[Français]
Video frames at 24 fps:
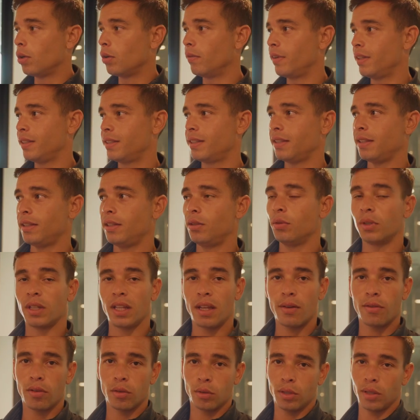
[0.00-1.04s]
On va essayer donc
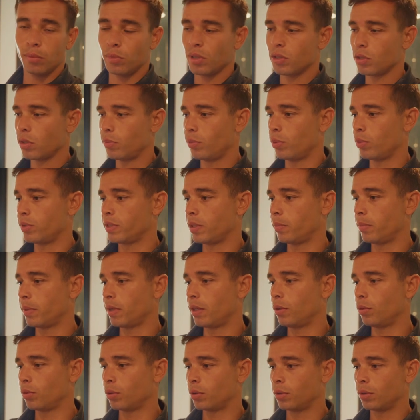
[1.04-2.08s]
d'avoir une ambiance un peu
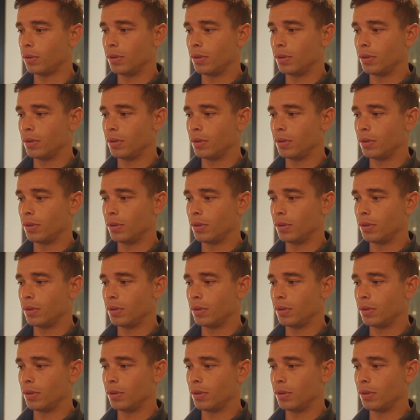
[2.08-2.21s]
sympa, donc